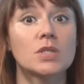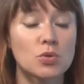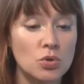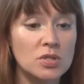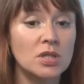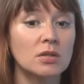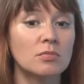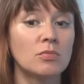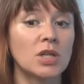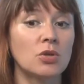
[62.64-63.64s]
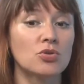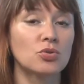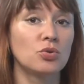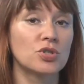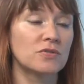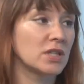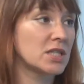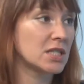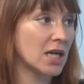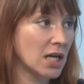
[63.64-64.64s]
создал молодежный
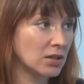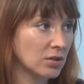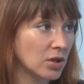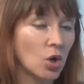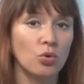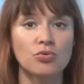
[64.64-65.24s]
художественный театр,